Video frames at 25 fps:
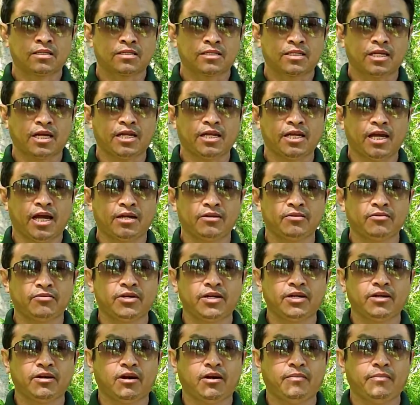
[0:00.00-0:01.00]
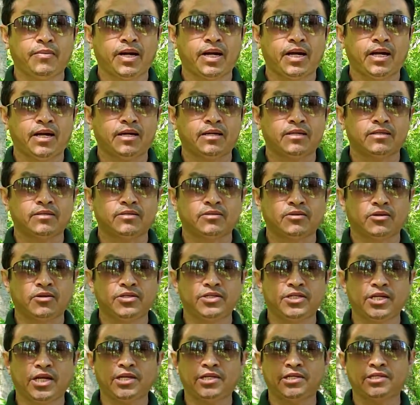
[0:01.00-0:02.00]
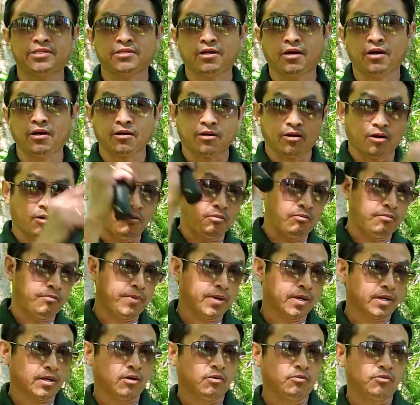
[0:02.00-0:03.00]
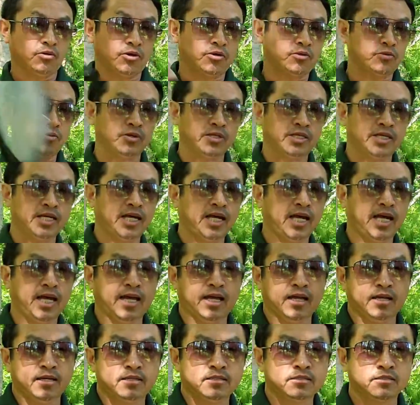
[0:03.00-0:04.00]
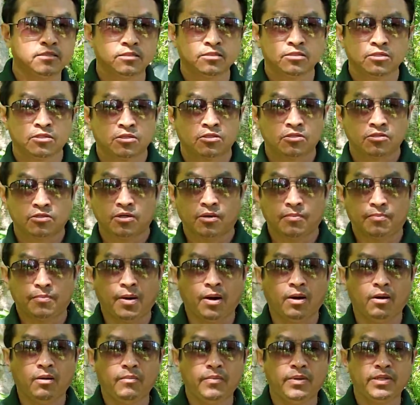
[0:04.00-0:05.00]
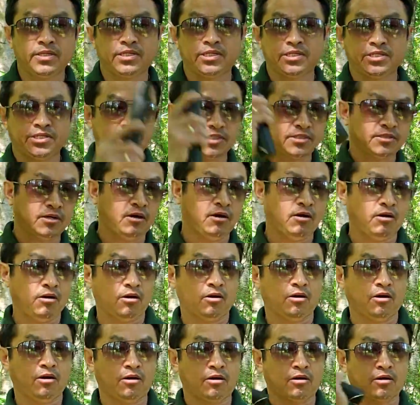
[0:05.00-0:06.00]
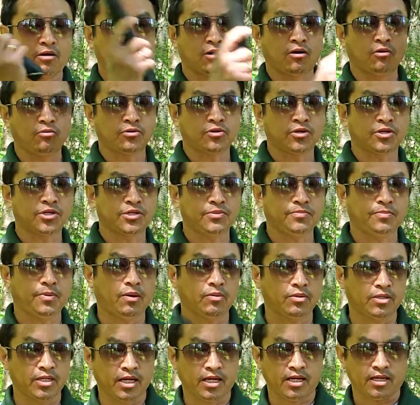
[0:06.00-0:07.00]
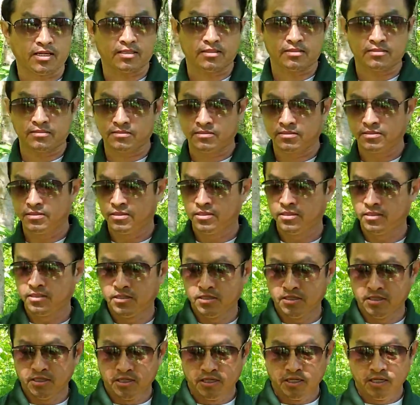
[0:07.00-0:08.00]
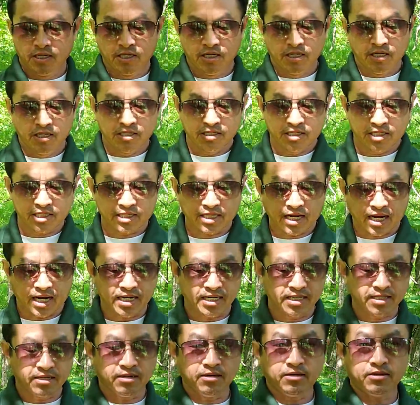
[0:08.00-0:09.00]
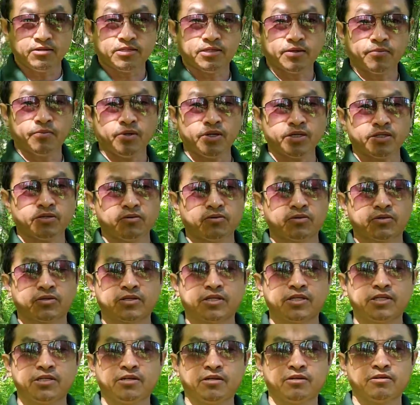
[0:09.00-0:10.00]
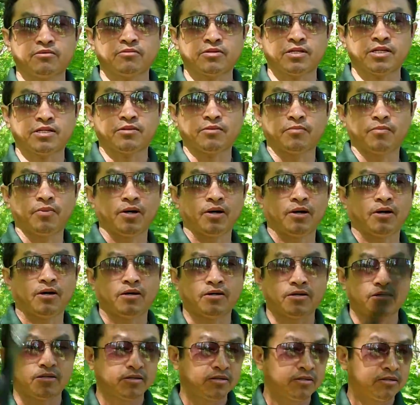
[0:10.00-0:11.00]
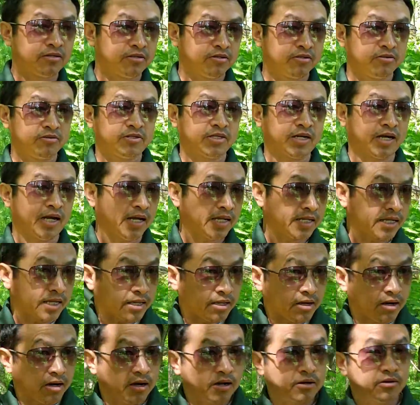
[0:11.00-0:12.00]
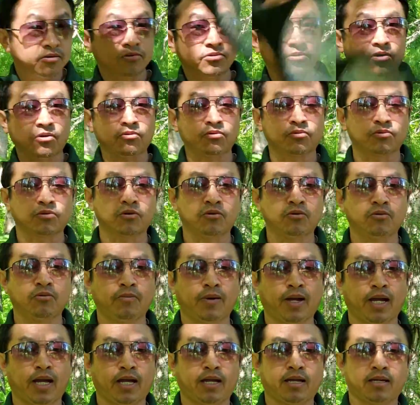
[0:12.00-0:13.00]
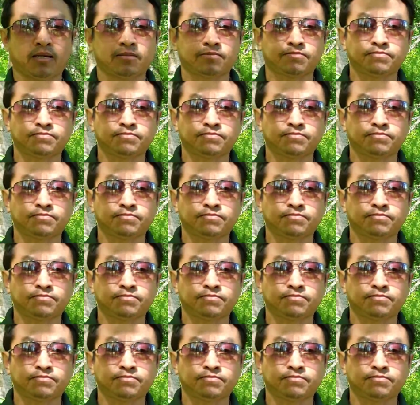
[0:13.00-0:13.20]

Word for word: tây à trong đi nó mà cho anh chị chỉ xóa cầu phân cầu cho trổ thế à cho bao mình chỉ chỉ xóa họ cầu cho chỉ bao thế à. chỉ ta lên đó chỉ mỗi thu cái tin nhớ đó tới chấm lo nếu chẳng hay đi à nếu trong yêu thu mà